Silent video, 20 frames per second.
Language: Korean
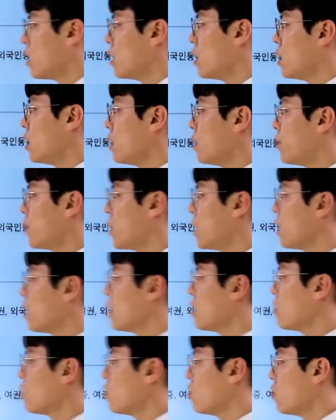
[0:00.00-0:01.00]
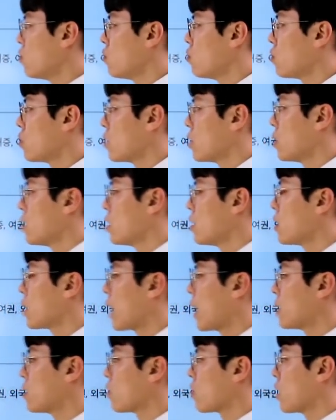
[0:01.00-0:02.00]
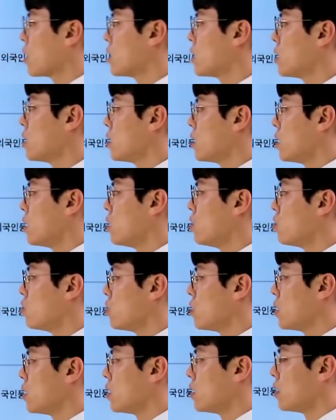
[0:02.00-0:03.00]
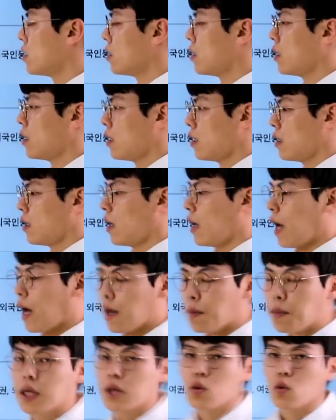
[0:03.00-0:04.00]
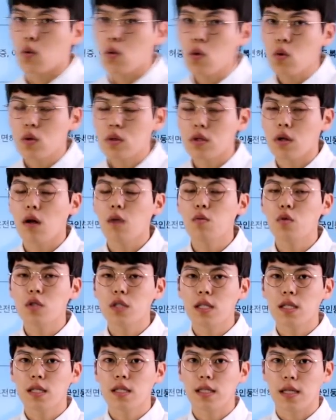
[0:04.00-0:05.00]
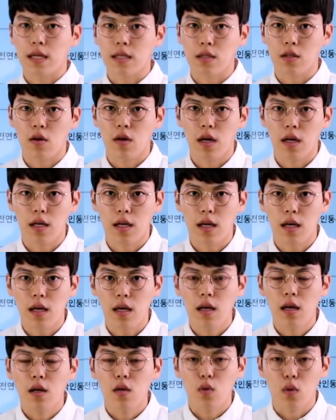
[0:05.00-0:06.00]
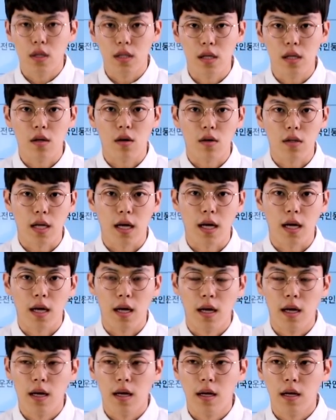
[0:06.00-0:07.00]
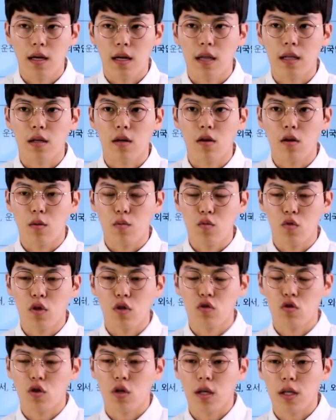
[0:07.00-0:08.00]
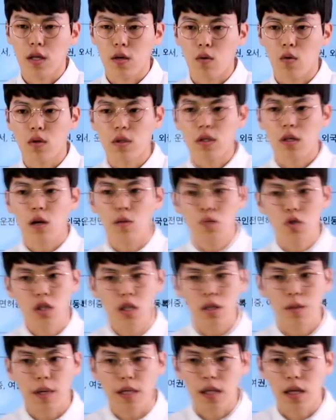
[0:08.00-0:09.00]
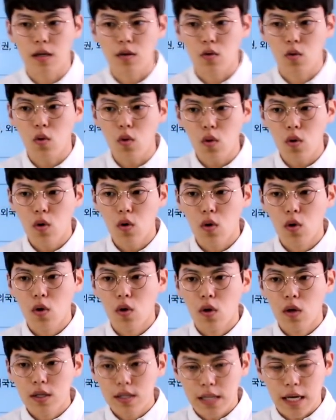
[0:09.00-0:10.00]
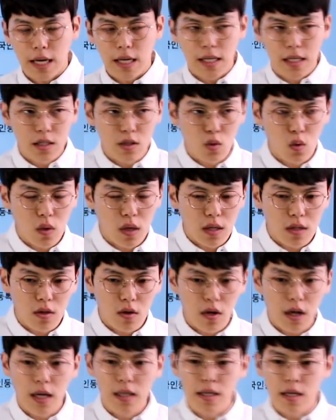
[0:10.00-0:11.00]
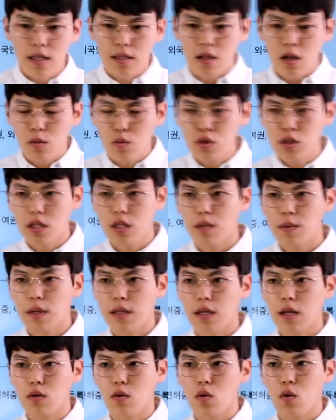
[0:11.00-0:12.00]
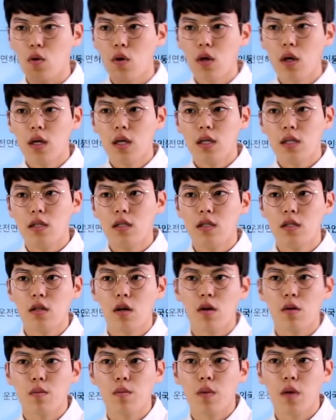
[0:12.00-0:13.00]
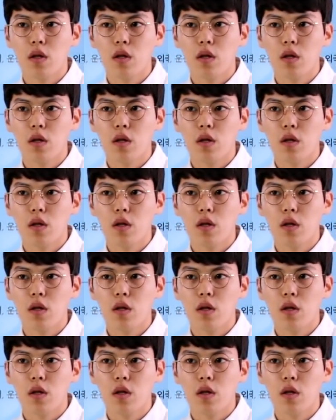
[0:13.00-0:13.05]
이 필기구를 가져가시는 이유는 아마도 설문지를 작성하게 되실 거다라는 걸 염두에 두셔야 되고 그 설문지를 바탕으로 자기소개서가 아니라 설문지를 바탕으로 인성